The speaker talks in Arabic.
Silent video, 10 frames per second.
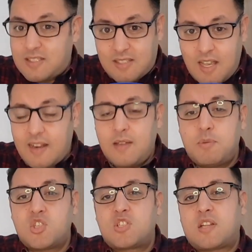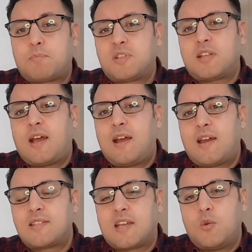تسارع باش تربط
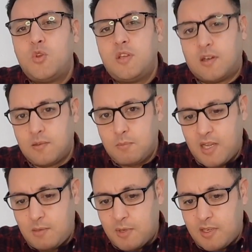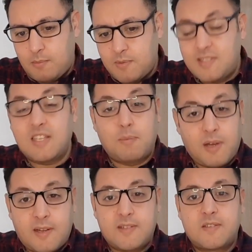علاقات قوية مع المغرب
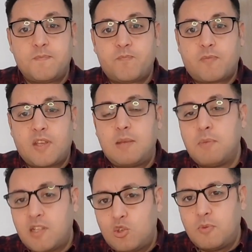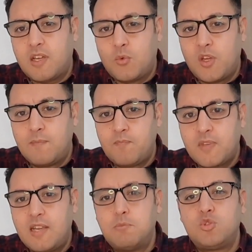استخبارات كما قلت لكم الاخوان
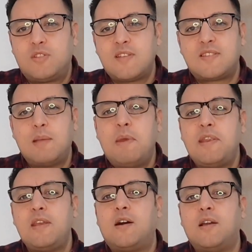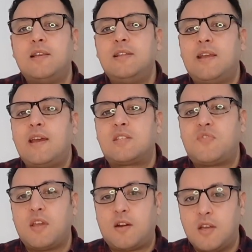المده الزمنيه اللي نهات
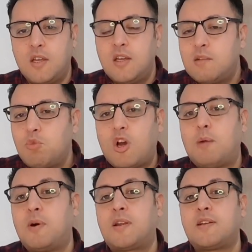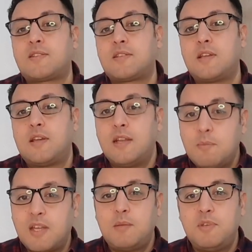فيها المخابرات
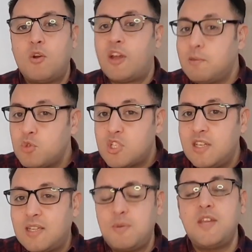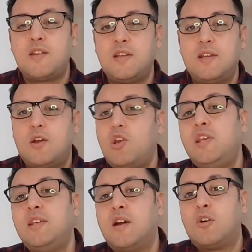المغربيه واحد المشكل كبير
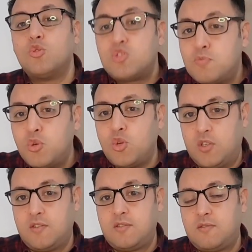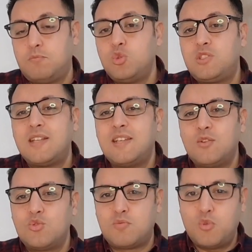هي اسبوع مده
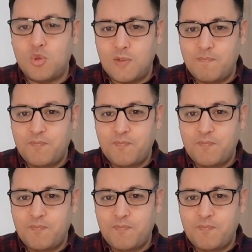ديال اسبوع